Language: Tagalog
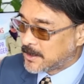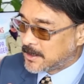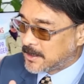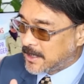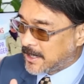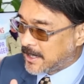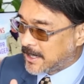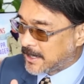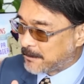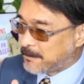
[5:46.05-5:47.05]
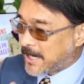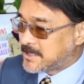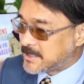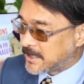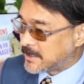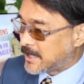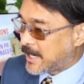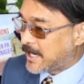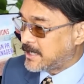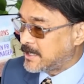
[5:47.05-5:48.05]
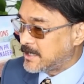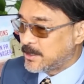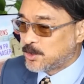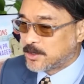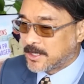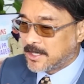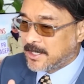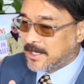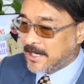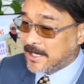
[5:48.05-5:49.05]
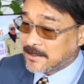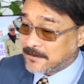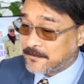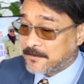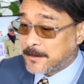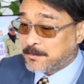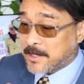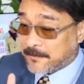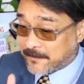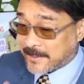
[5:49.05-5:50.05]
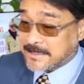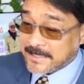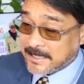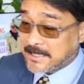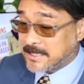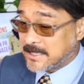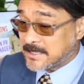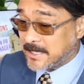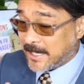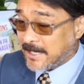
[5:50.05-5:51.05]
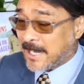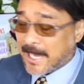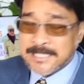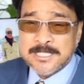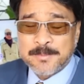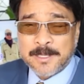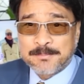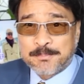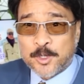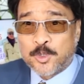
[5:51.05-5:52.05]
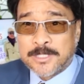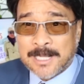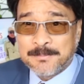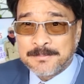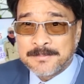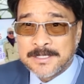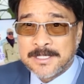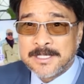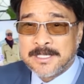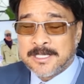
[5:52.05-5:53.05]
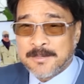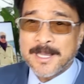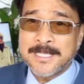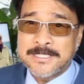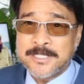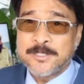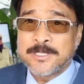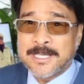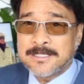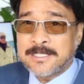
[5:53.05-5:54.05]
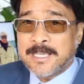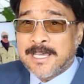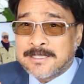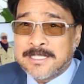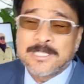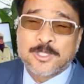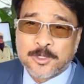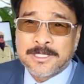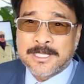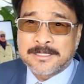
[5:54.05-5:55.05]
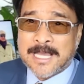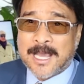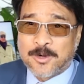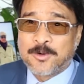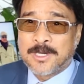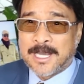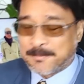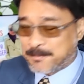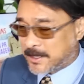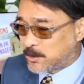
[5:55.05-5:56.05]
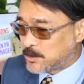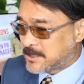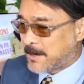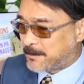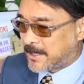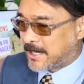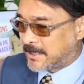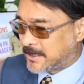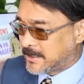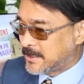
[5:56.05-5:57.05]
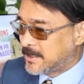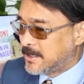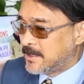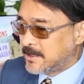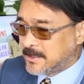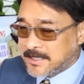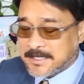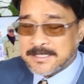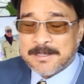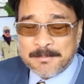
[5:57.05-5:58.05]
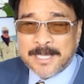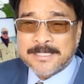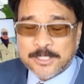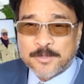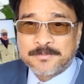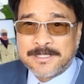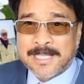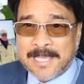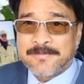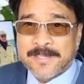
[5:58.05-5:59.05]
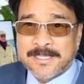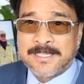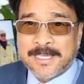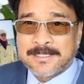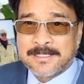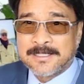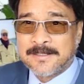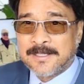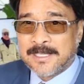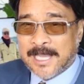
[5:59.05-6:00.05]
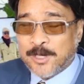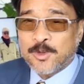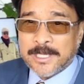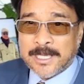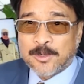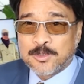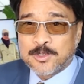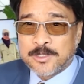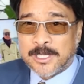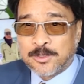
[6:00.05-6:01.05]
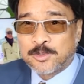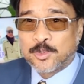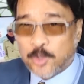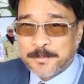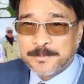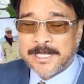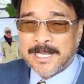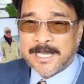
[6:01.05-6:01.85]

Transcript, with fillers: uh, budget ay yung health facilities enhancement program Imagine nyo yan, health ito ng tao ang pinag-uusapan natin. This is a matter of life and death. Ano kaya gusto niya yung tuob na lang